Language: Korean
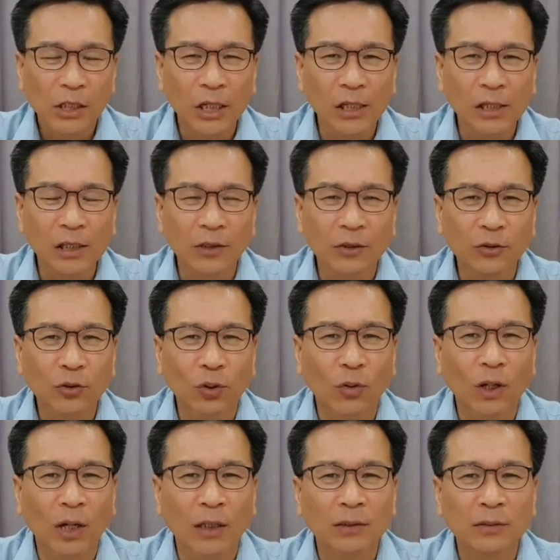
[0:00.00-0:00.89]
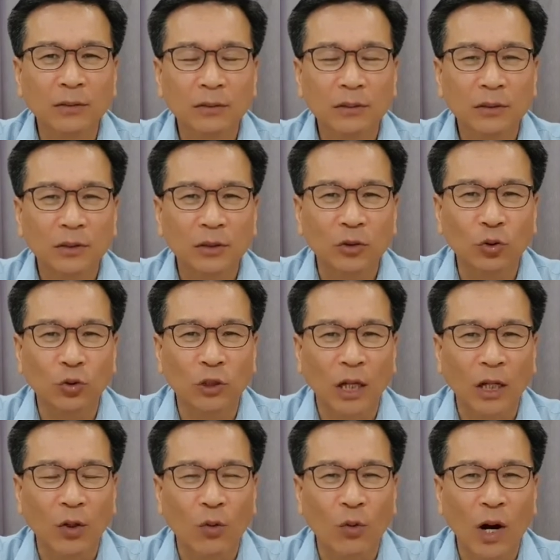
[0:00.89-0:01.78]
1년 동안
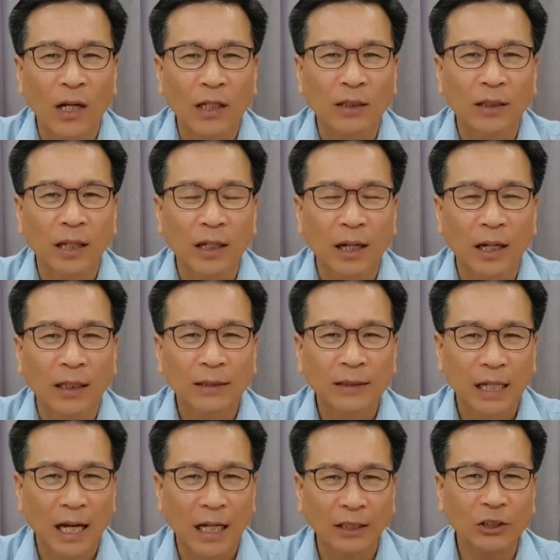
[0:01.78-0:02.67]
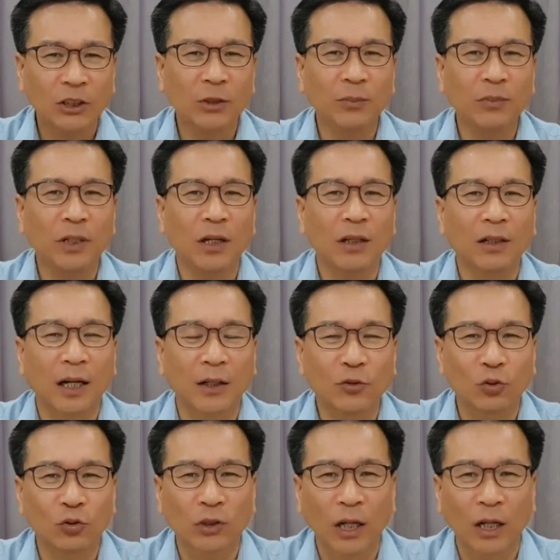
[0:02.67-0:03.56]
유다의 왕이 되나
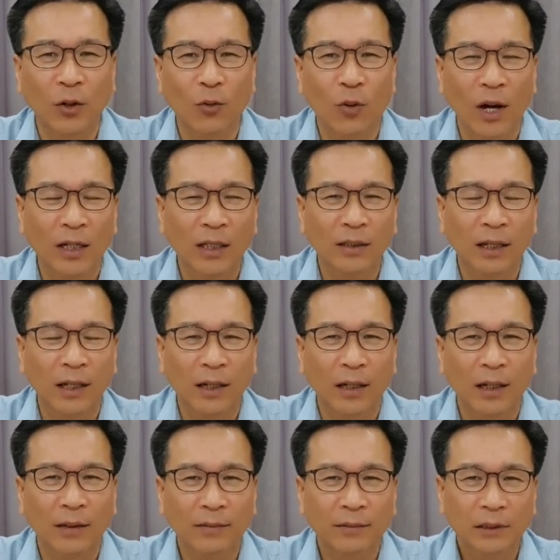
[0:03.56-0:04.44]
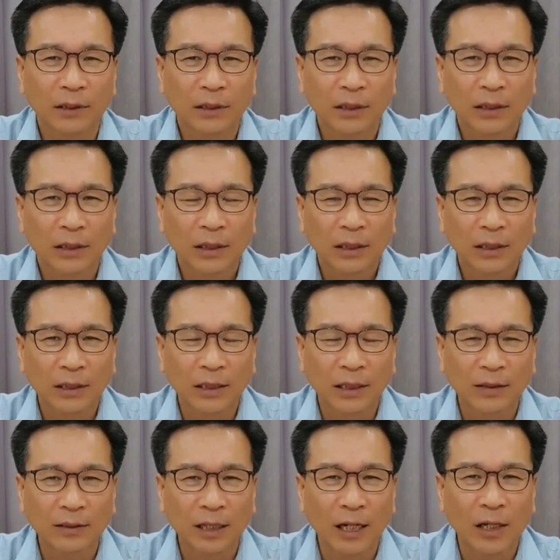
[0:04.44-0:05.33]
40년간 유다의 왕이 되나
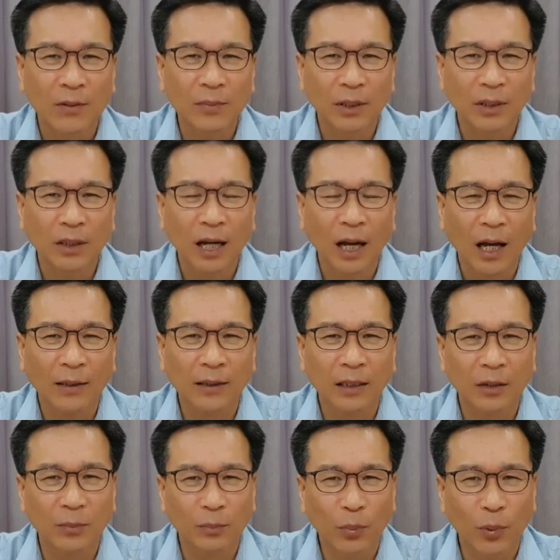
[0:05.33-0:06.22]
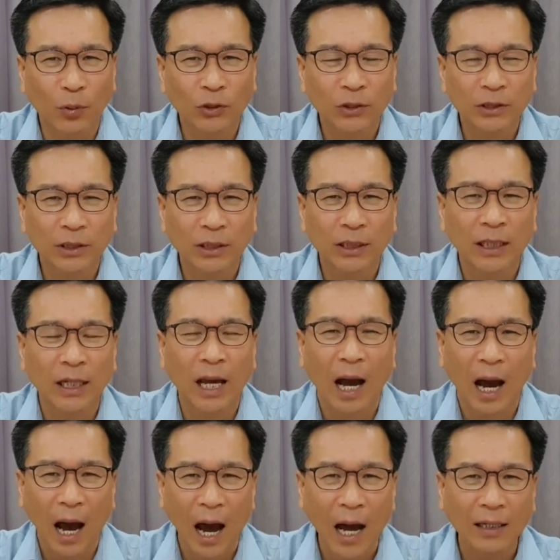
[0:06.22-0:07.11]
그의 삶이 하나님
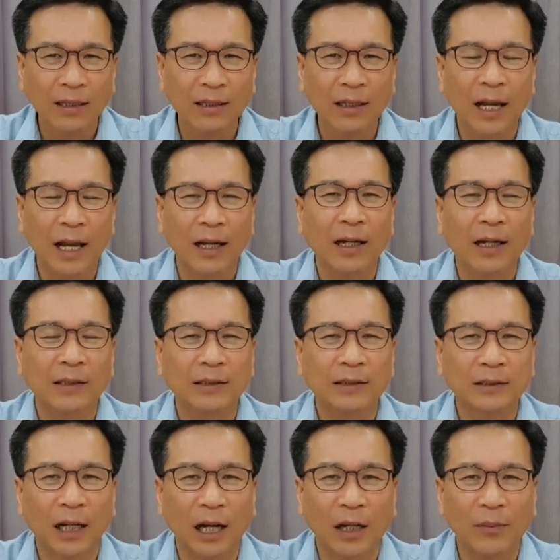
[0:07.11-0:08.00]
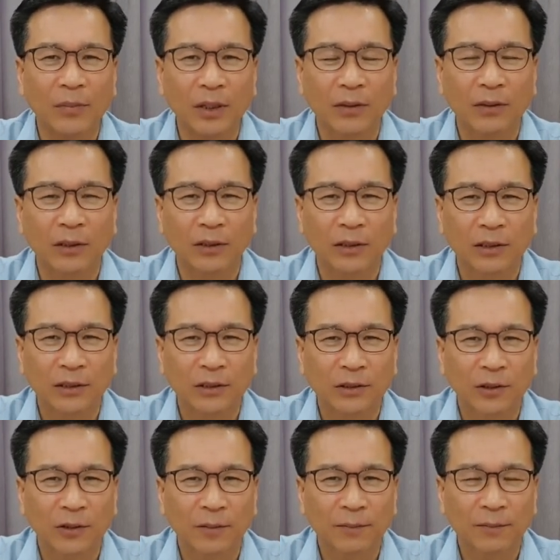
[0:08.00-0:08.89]
보시기에 악을 행한 삶이었던
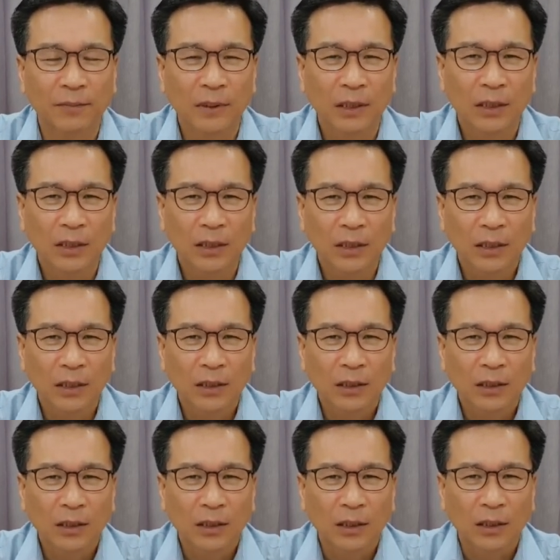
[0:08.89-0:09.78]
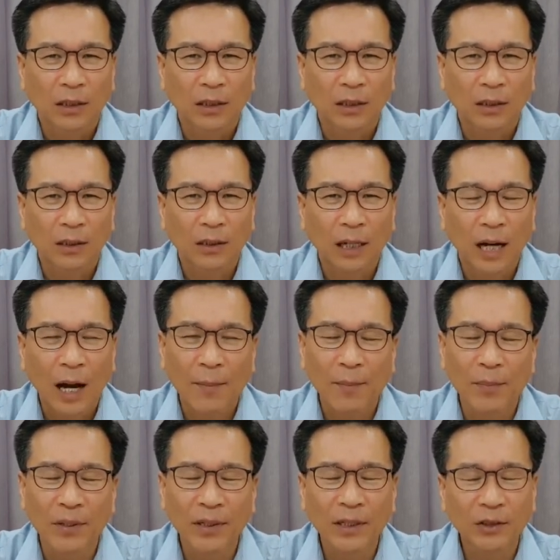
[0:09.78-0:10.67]
것이죠. 아,
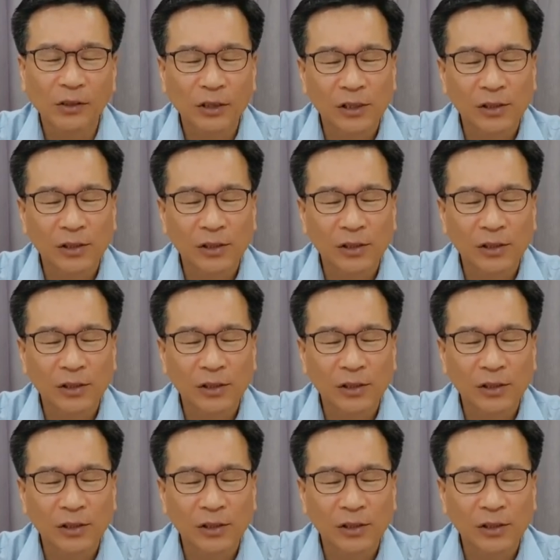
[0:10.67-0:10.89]
한 번의